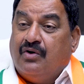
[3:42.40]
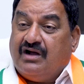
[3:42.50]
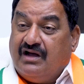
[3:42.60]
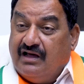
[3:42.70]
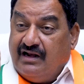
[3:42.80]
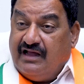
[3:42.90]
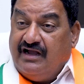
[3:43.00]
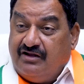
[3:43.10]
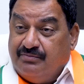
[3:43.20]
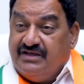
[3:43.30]
ఒక్క
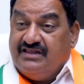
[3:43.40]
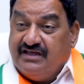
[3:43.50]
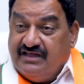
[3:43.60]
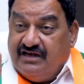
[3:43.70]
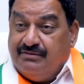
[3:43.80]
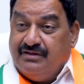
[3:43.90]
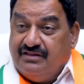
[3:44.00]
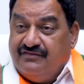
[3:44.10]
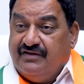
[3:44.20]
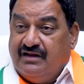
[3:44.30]
లైట్ మీద
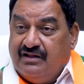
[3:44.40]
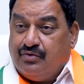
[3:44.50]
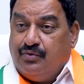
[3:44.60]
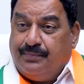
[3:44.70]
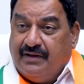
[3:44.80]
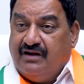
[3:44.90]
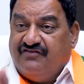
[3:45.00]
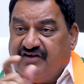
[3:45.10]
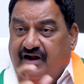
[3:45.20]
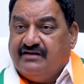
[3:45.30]
ఎనిమిది వేల రూపాయలు
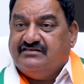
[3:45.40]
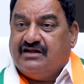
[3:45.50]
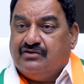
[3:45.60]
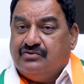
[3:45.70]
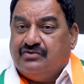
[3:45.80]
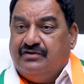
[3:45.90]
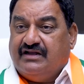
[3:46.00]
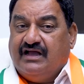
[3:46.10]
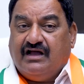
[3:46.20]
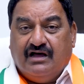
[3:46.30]
ఫ్రాడ్
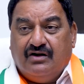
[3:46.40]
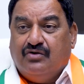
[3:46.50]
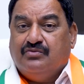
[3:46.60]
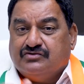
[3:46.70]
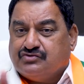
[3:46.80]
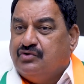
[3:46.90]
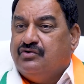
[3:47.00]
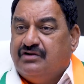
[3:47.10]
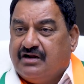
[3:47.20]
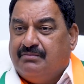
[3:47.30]
జరుగుతుంటే కండ్లు
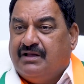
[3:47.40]
మూసుకొని ఉన్నారు